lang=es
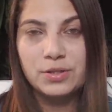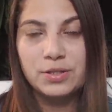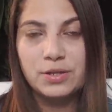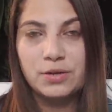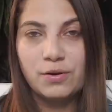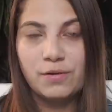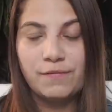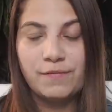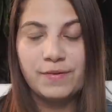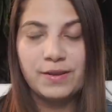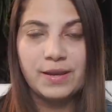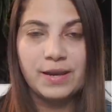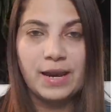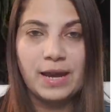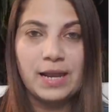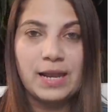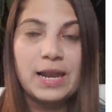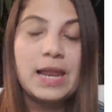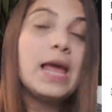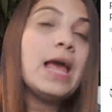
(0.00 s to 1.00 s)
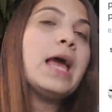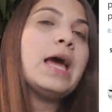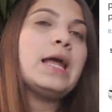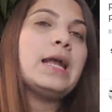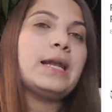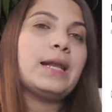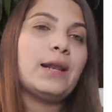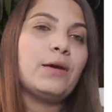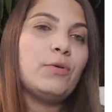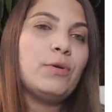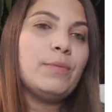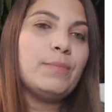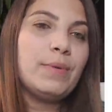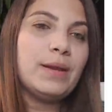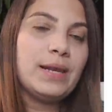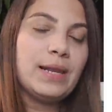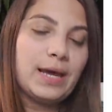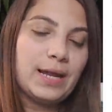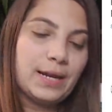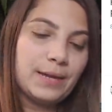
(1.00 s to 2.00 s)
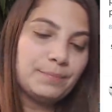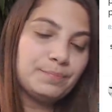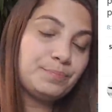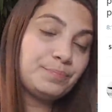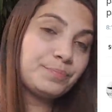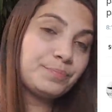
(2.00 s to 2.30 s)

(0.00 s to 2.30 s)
dijo el fiscal Raúl Melara.